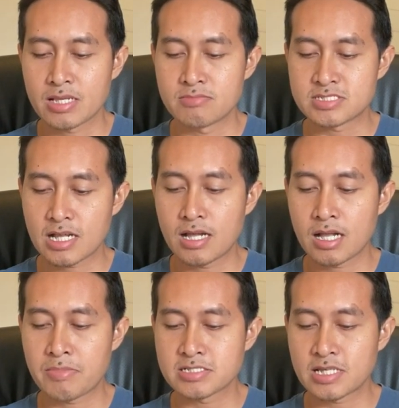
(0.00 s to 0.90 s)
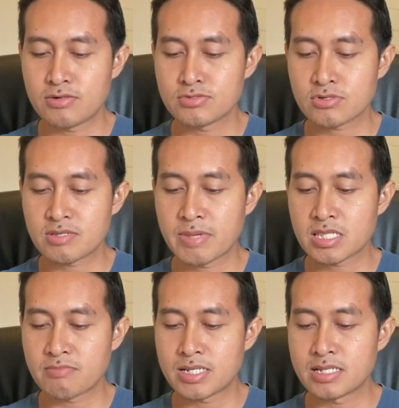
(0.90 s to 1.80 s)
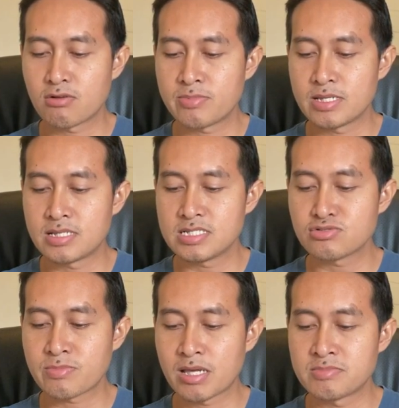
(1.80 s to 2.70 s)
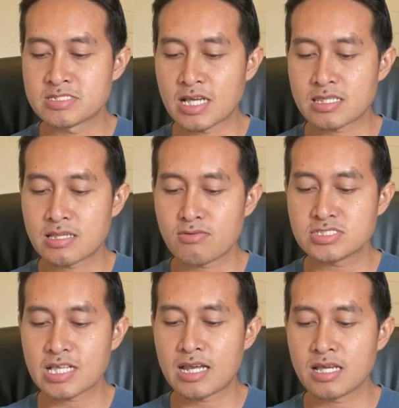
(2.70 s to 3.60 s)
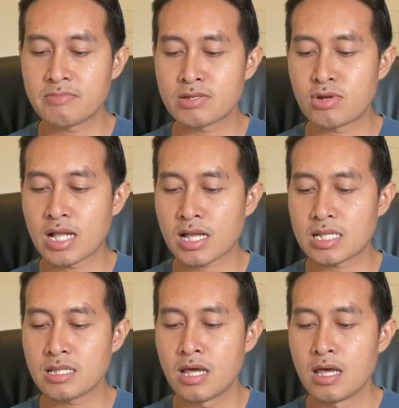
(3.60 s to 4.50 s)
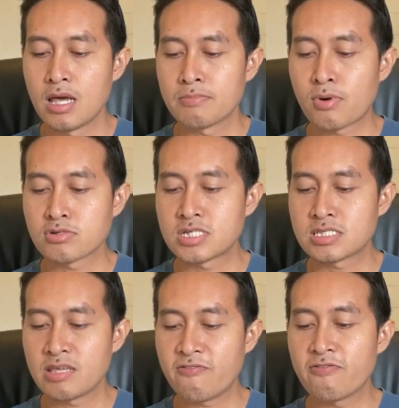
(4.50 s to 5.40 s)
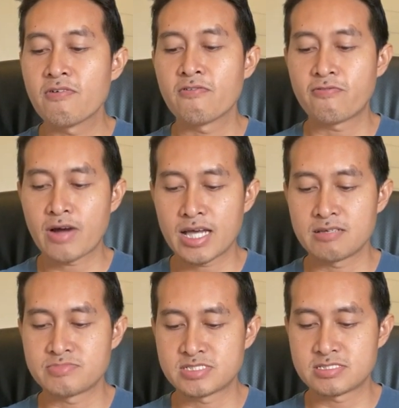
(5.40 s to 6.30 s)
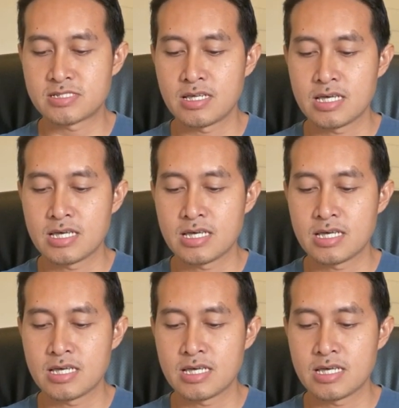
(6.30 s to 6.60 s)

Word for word: Besar harapan saya untuk teman-teman di grup ini supaya bisa terus saling menularkan positif vibes.